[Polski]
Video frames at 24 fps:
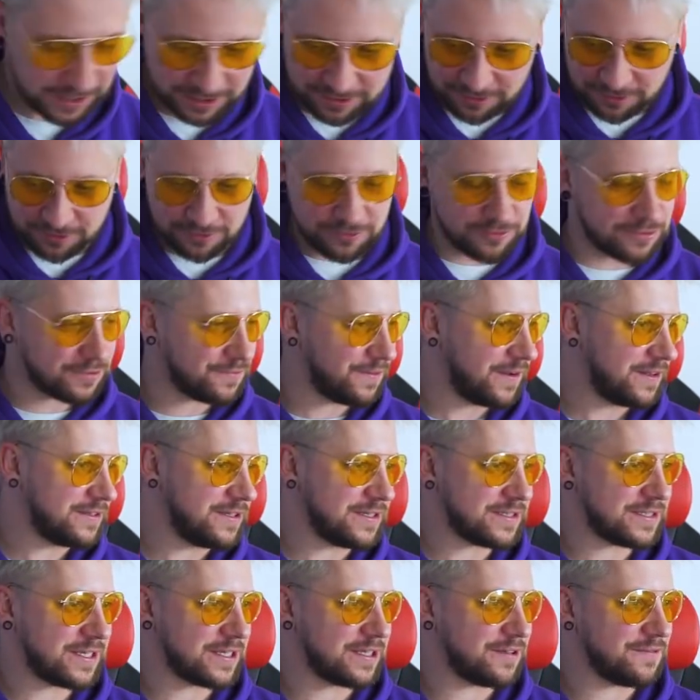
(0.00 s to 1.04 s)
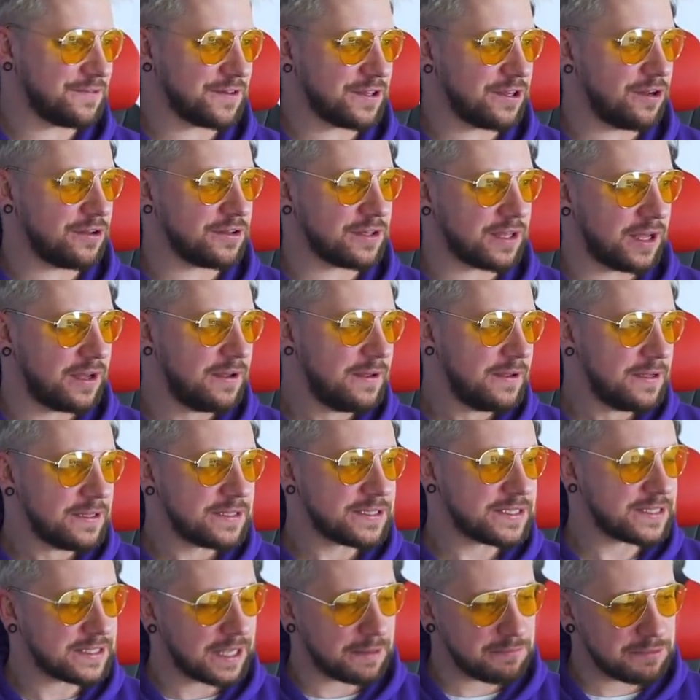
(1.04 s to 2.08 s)
tak to kurwa niestety wygląda.
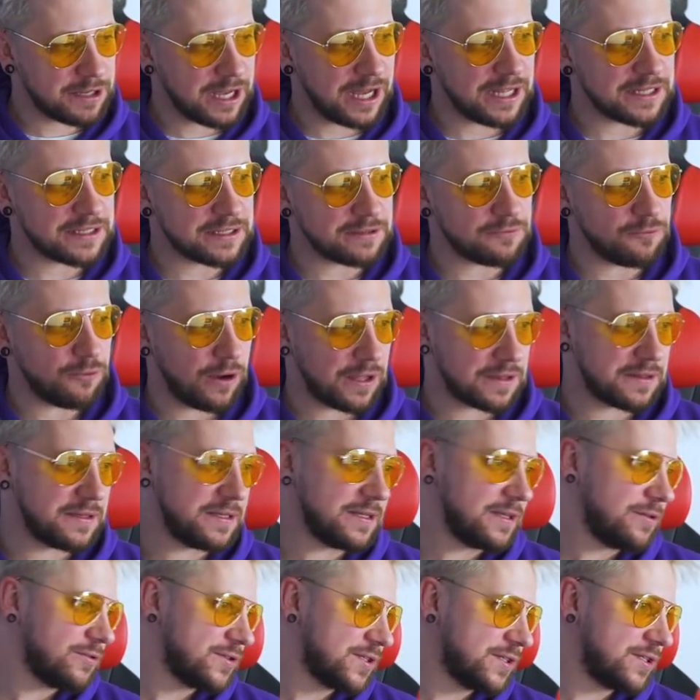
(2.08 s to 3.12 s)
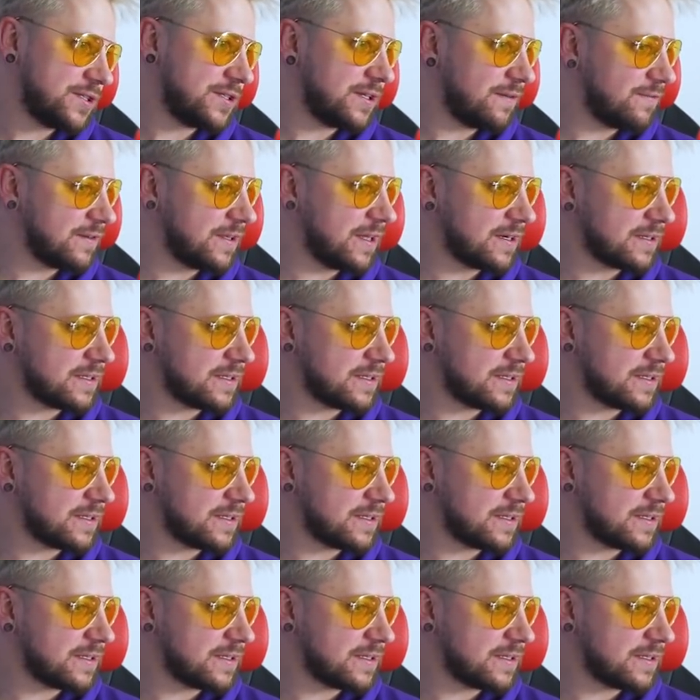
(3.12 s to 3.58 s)
Sam kadr ładny, dosyć nawet